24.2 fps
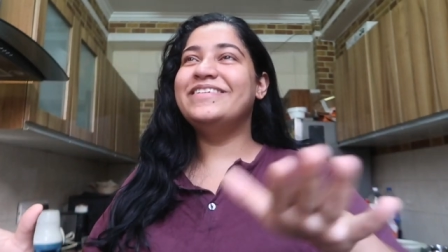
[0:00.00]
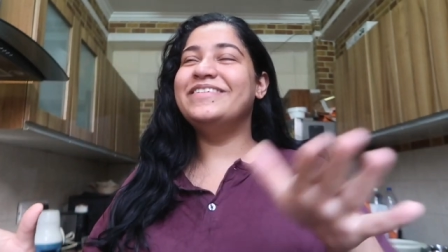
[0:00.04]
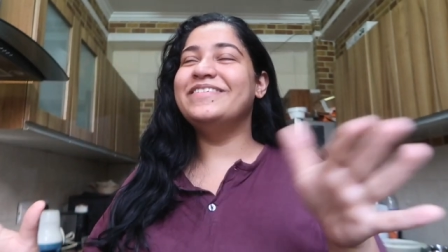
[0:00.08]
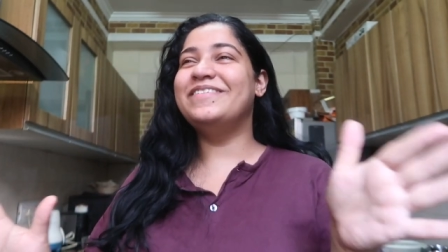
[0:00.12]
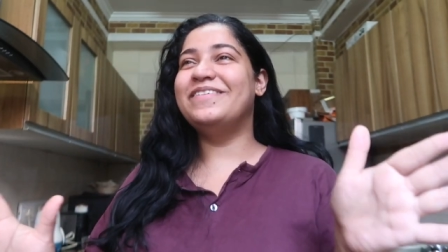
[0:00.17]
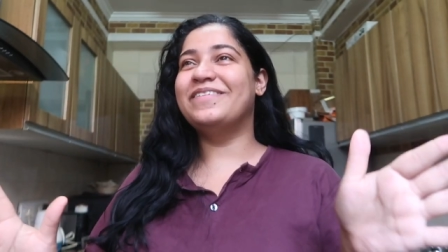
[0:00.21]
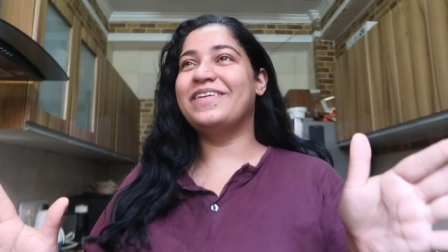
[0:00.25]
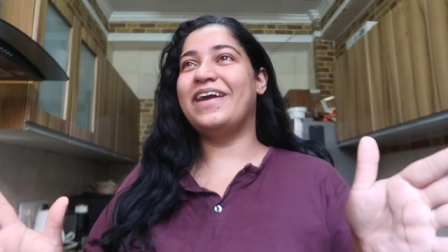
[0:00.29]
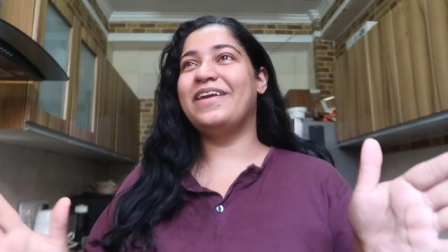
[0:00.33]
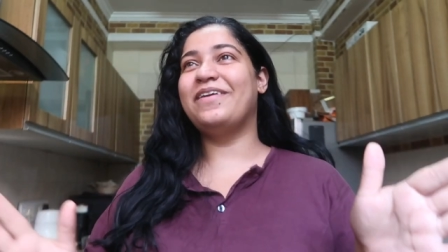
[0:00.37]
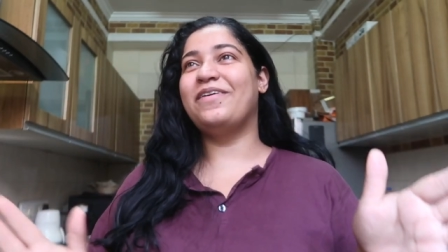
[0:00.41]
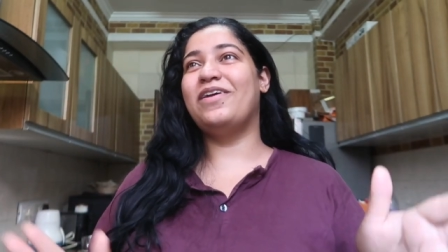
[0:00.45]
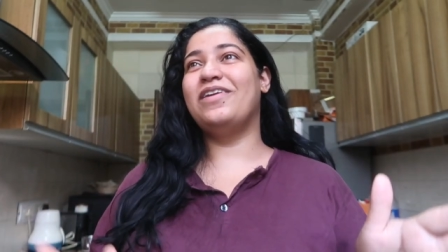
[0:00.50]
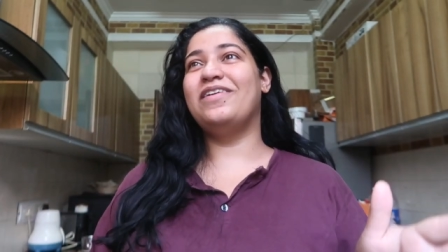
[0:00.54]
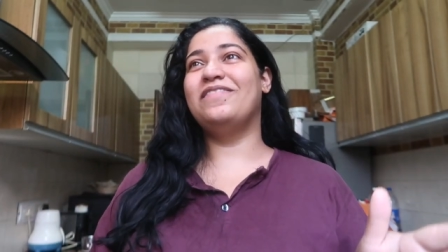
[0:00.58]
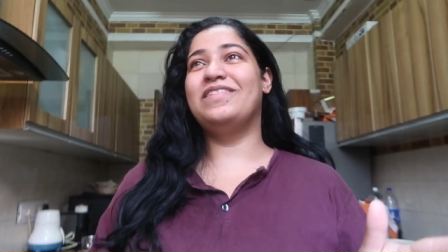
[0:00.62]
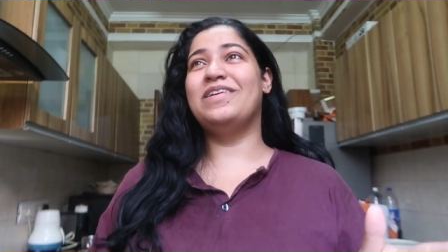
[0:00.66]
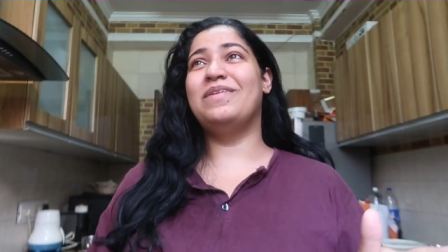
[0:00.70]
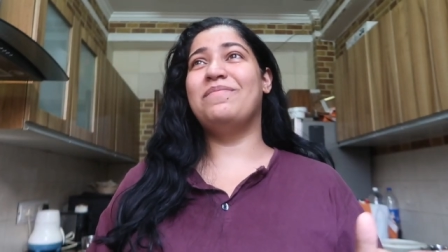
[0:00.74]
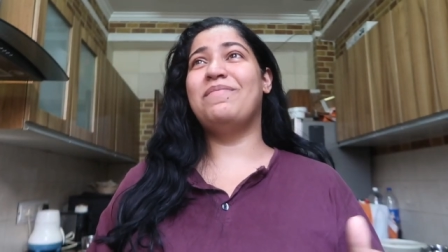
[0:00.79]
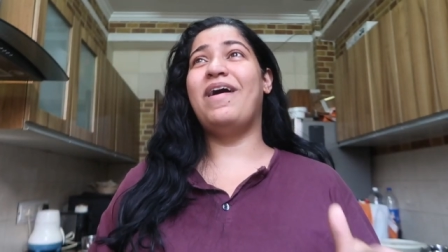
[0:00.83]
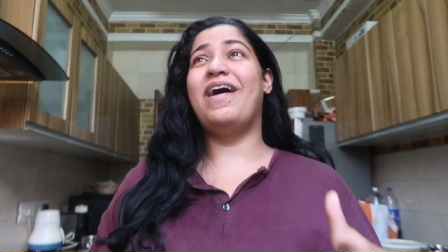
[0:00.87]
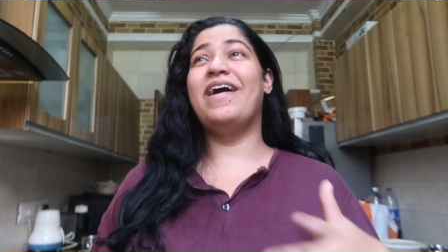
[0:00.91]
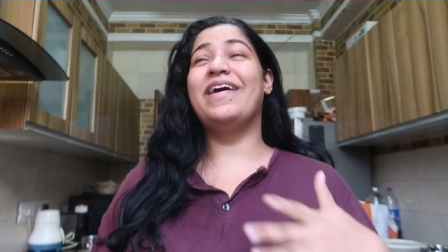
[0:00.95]
टू लुक एट ऑल ऑफ
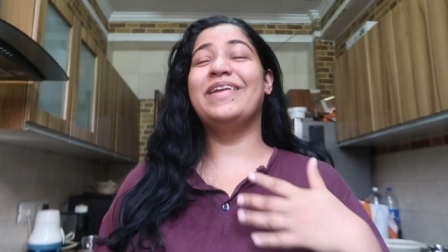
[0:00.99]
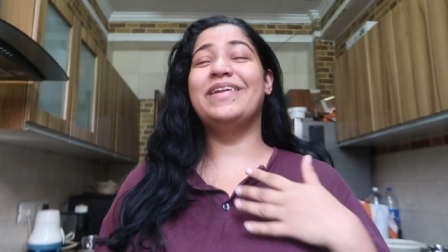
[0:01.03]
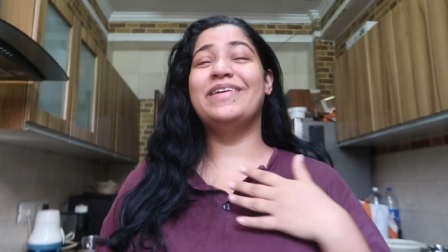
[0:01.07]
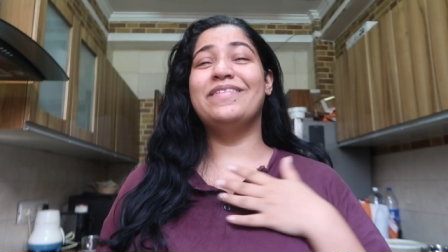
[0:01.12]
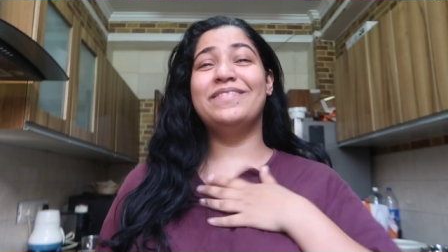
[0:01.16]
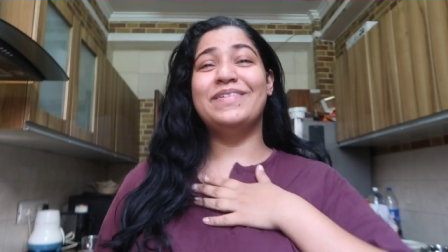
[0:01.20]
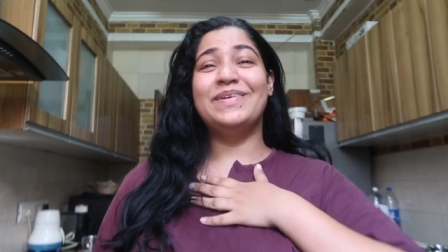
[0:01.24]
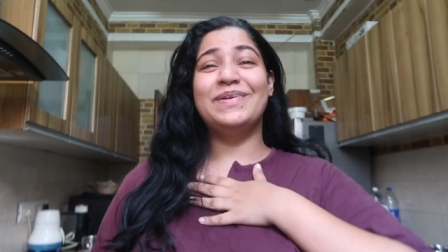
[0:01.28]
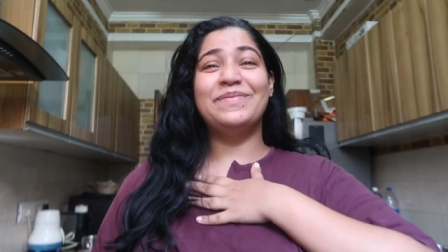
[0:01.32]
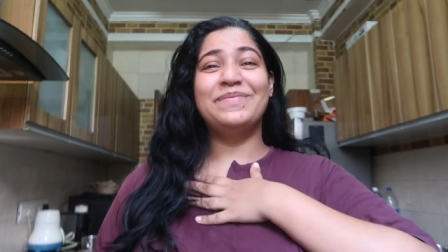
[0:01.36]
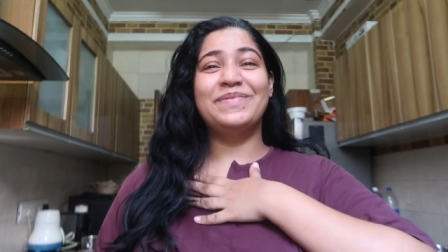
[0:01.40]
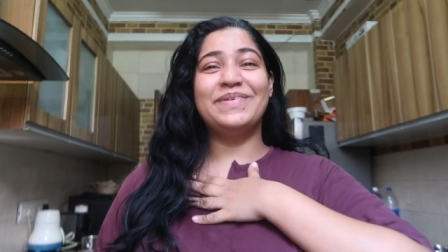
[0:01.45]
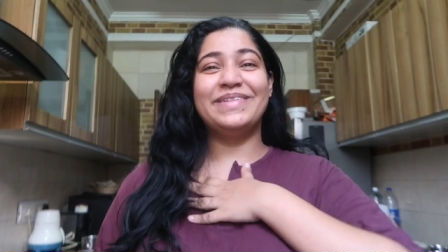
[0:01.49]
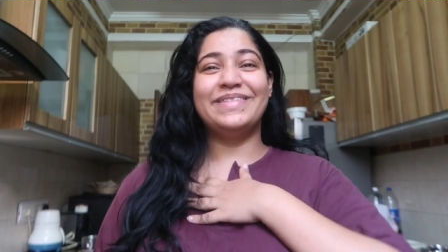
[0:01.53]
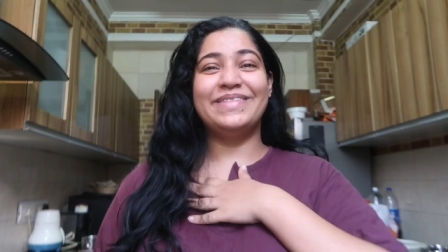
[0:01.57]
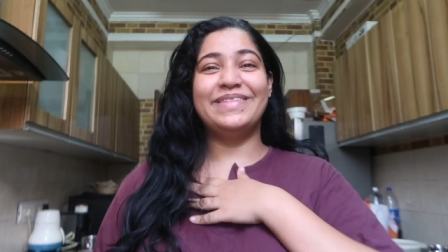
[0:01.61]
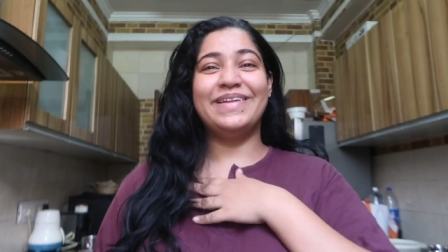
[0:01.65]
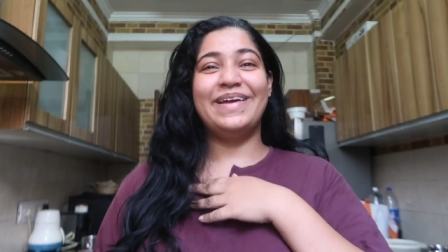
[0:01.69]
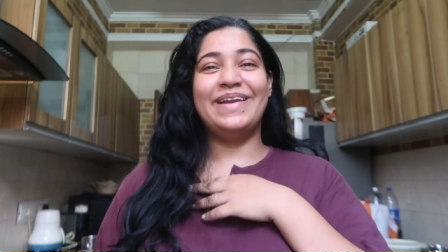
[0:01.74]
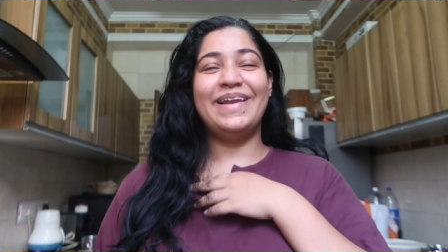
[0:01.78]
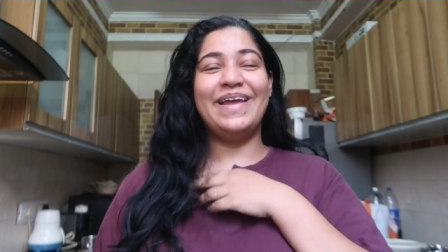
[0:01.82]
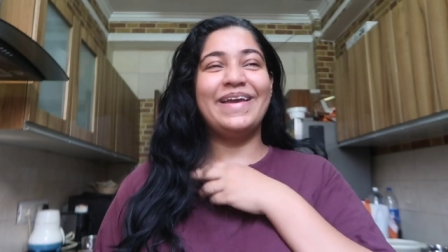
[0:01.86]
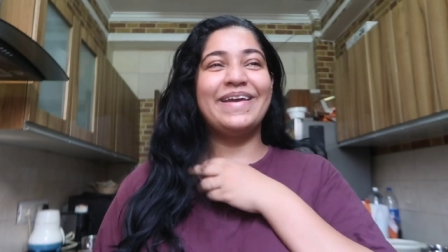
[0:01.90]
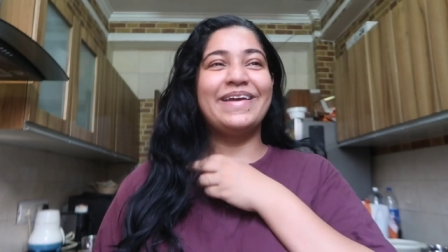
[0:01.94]
दम आर्यवीर भी
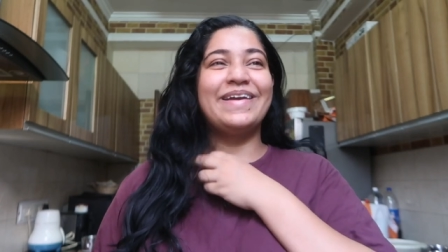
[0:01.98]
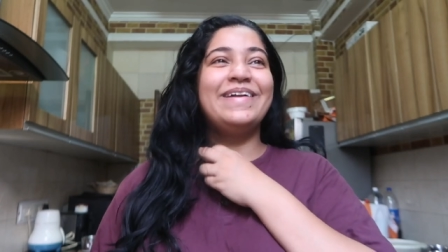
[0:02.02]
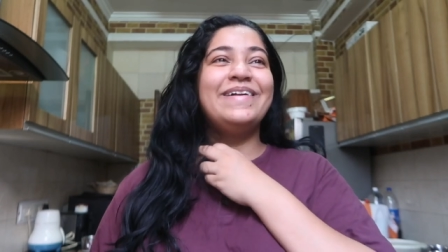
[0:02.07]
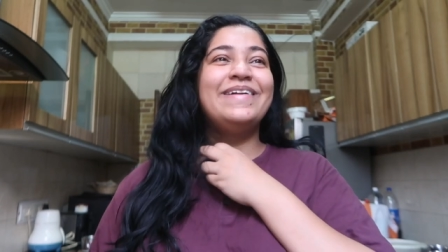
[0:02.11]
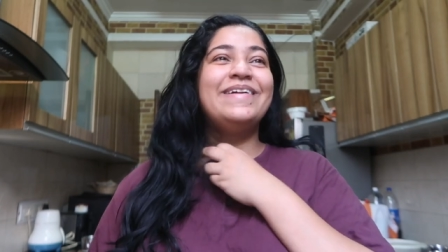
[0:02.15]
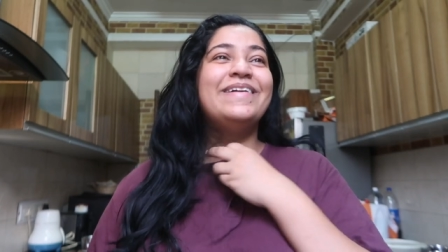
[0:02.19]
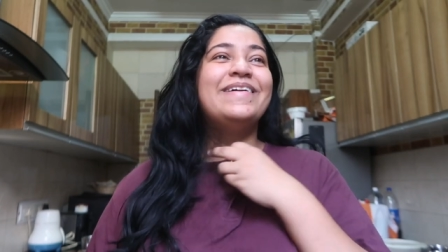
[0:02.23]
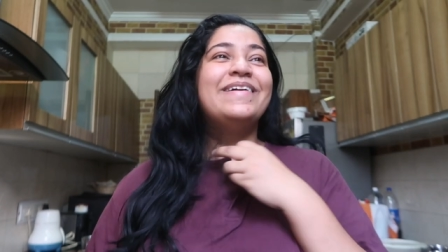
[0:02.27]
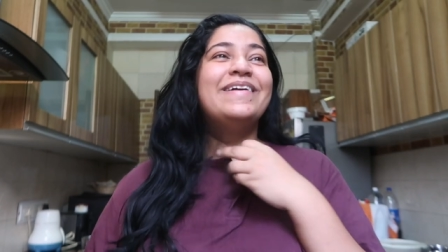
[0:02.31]
था लाइक